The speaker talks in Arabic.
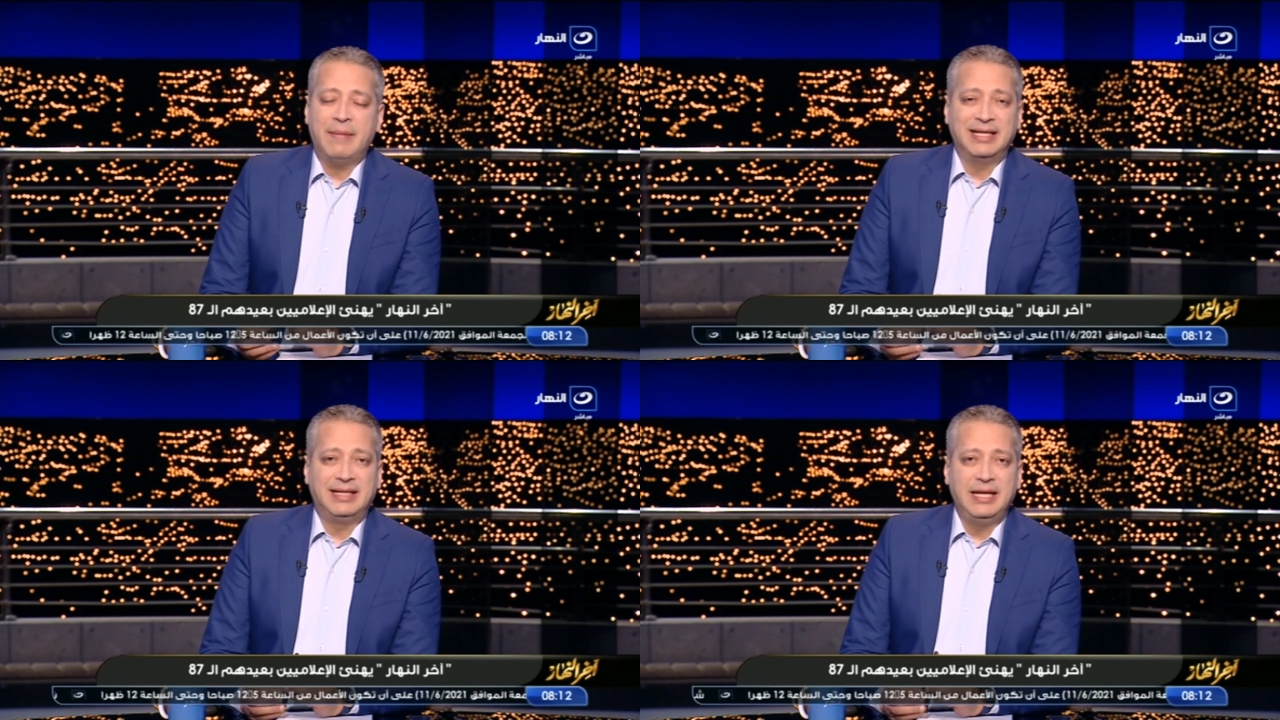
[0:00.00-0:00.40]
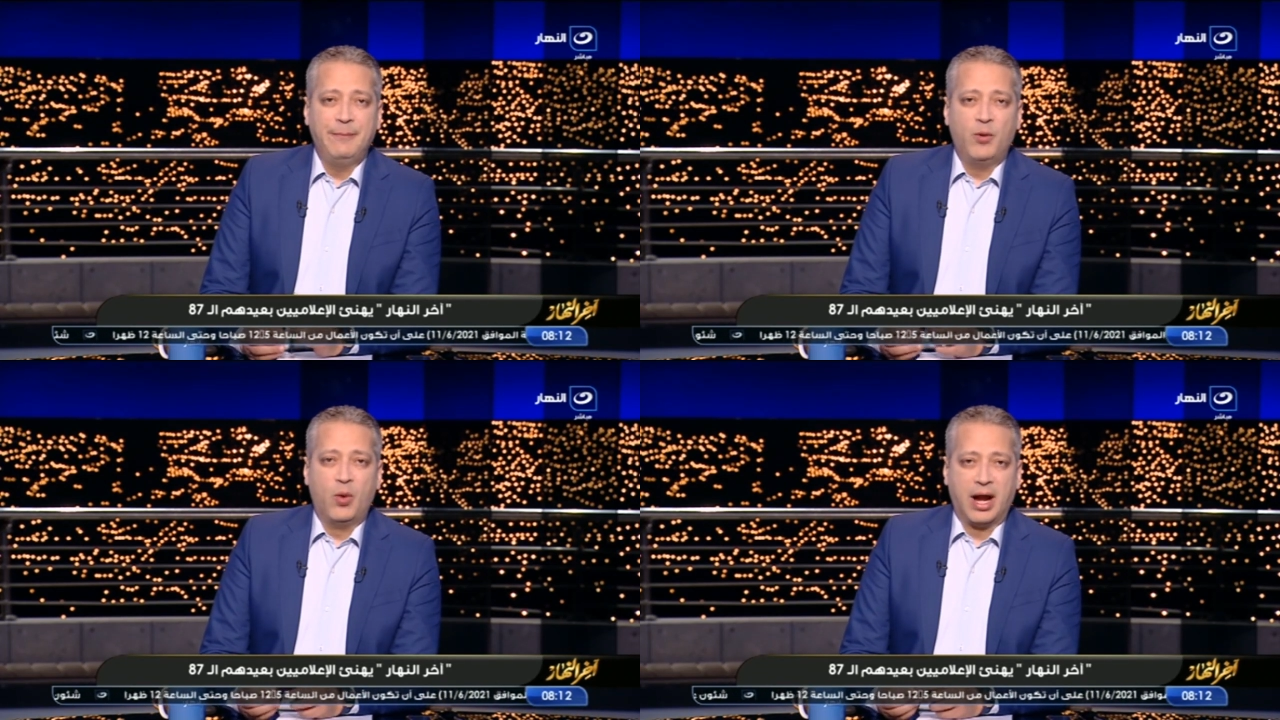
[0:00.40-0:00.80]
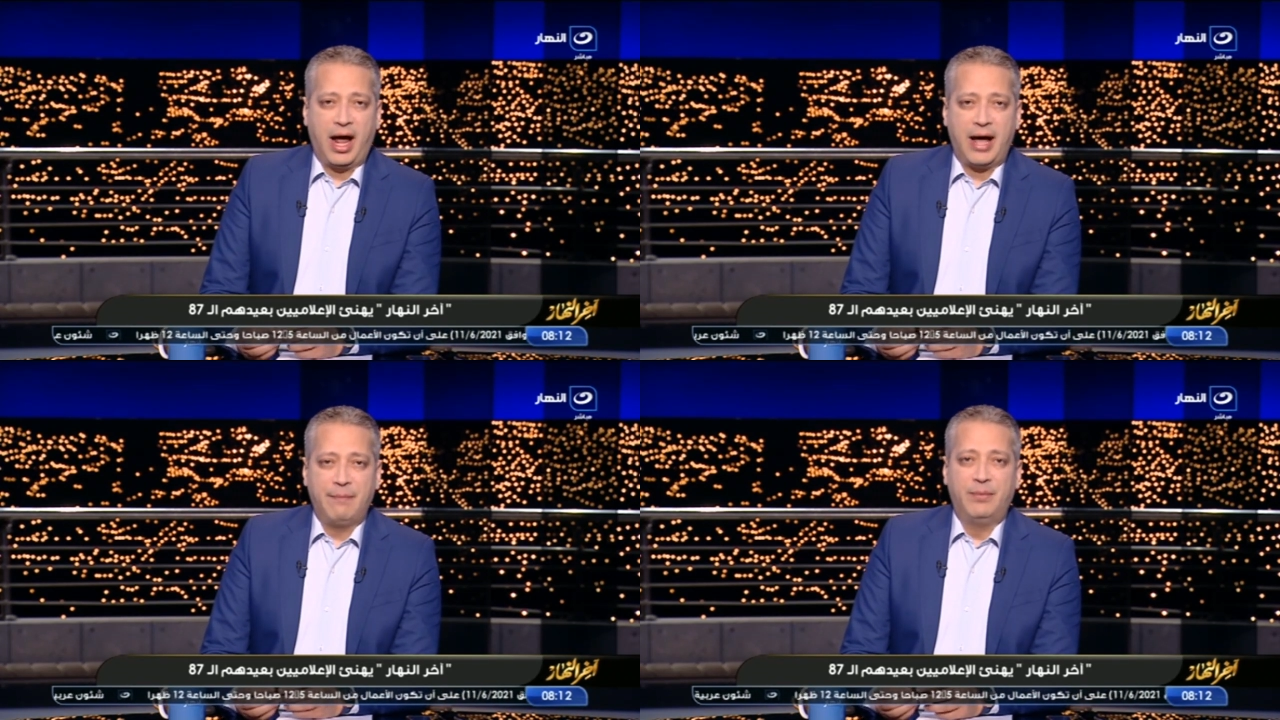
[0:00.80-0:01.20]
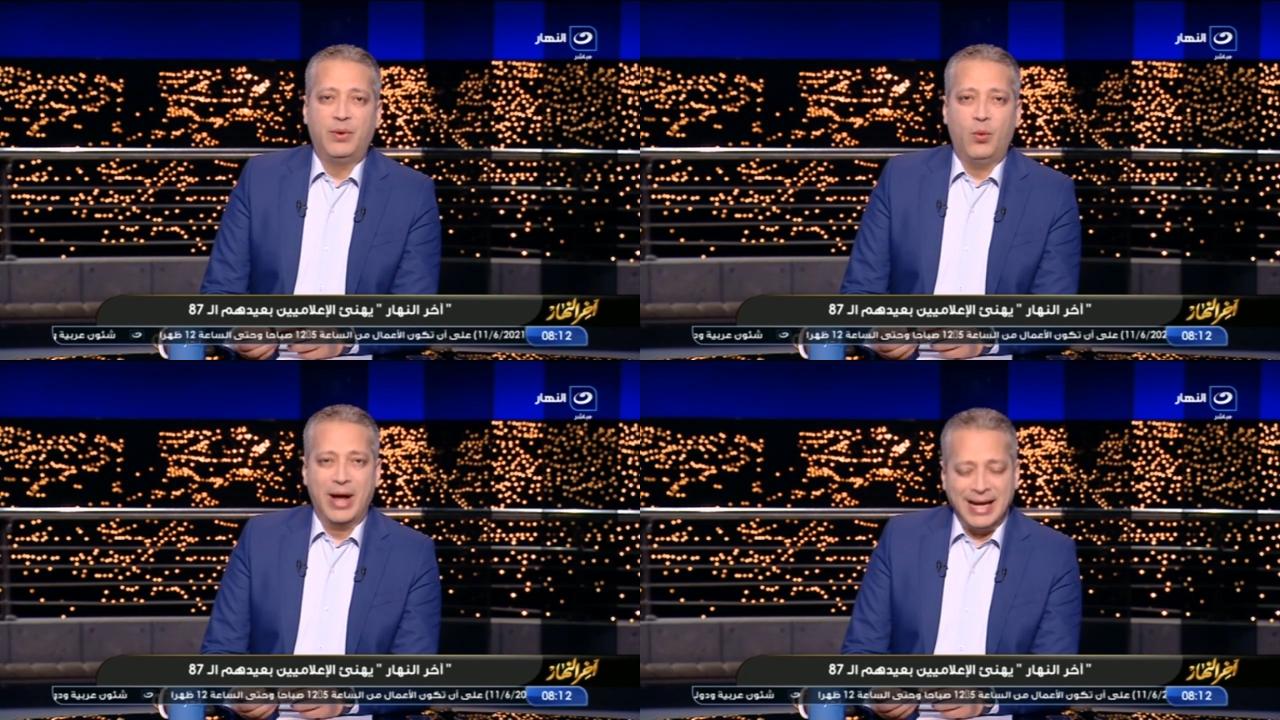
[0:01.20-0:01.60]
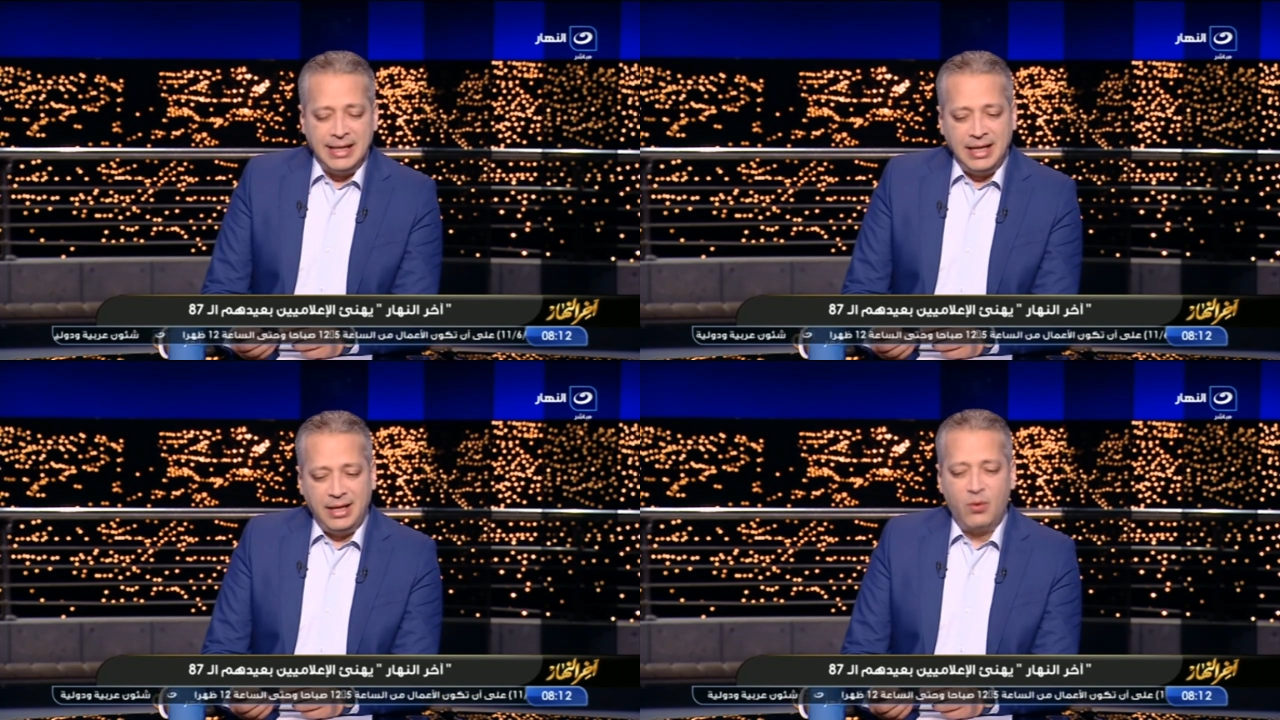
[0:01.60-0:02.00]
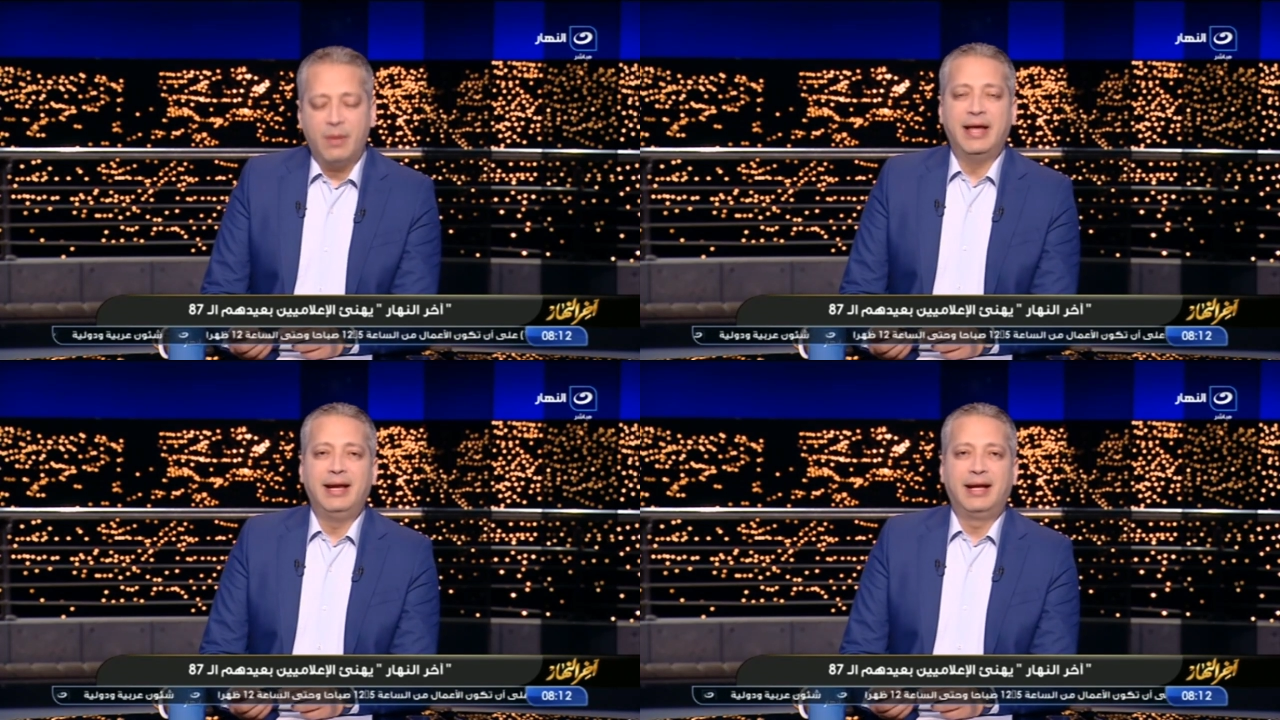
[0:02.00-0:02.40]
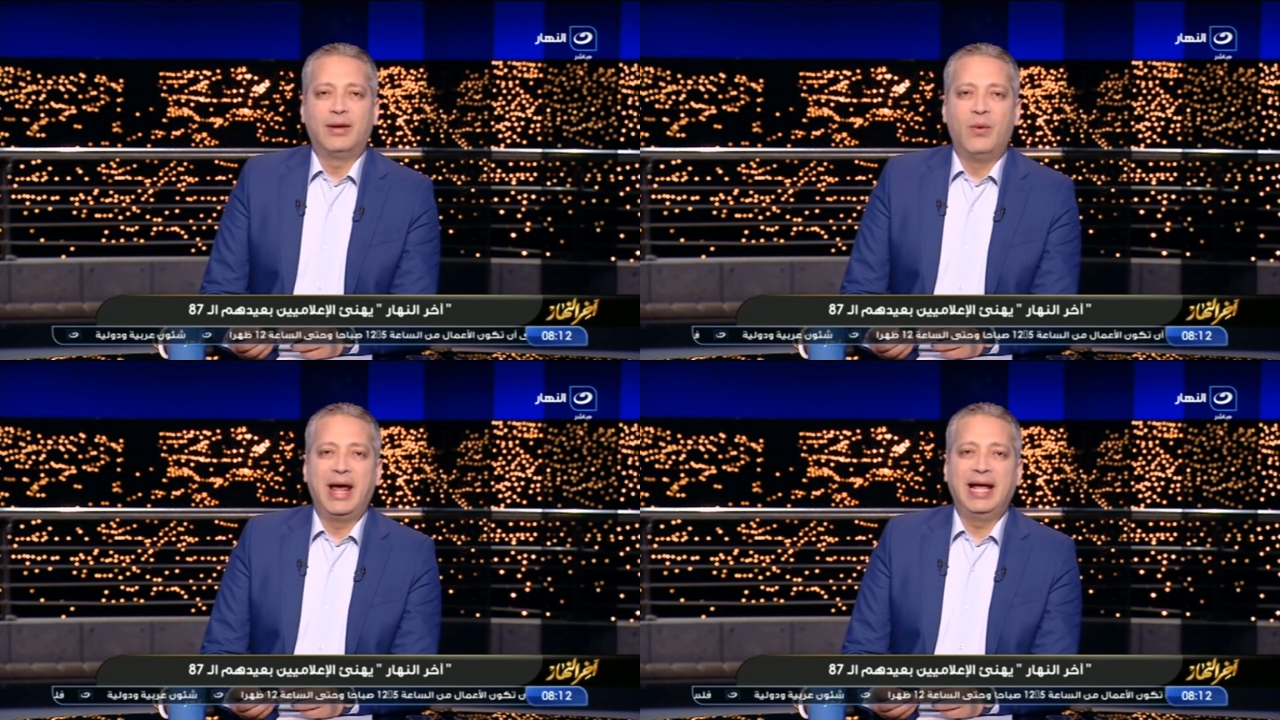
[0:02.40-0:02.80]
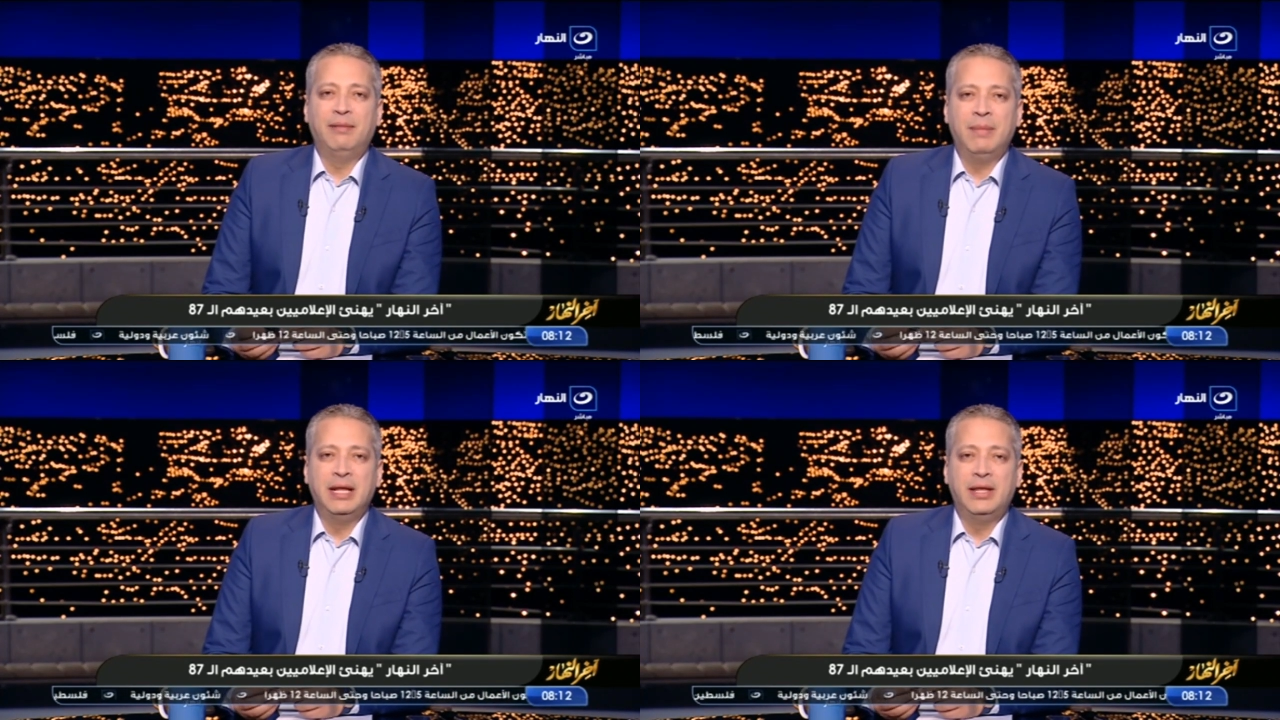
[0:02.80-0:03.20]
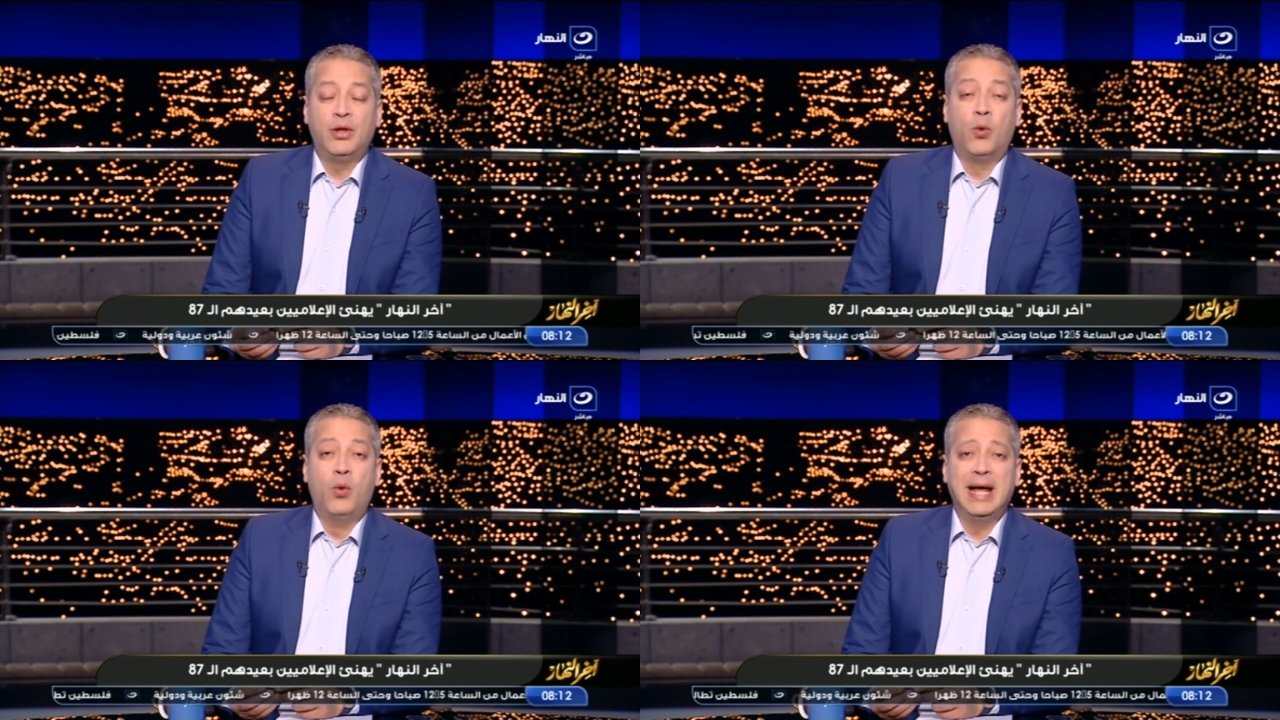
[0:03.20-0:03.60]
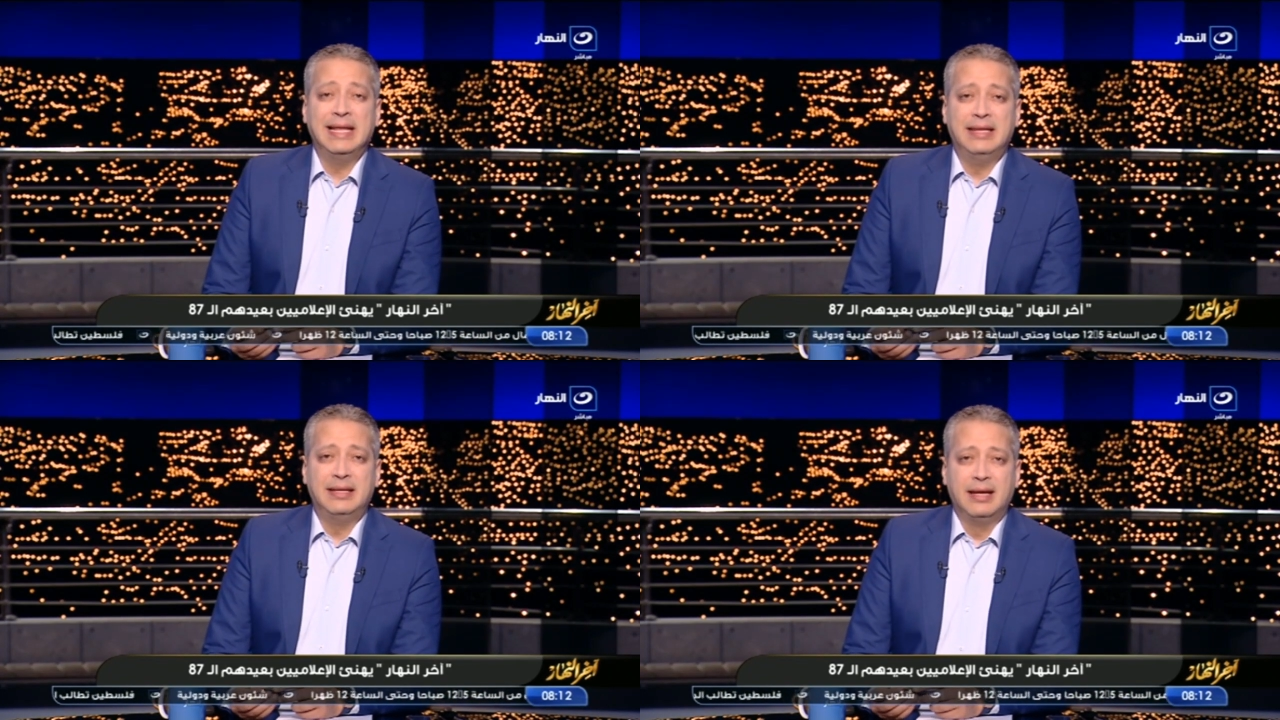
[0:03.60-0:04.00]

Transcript: امسي وارحب واهني وبارك واحد من رواد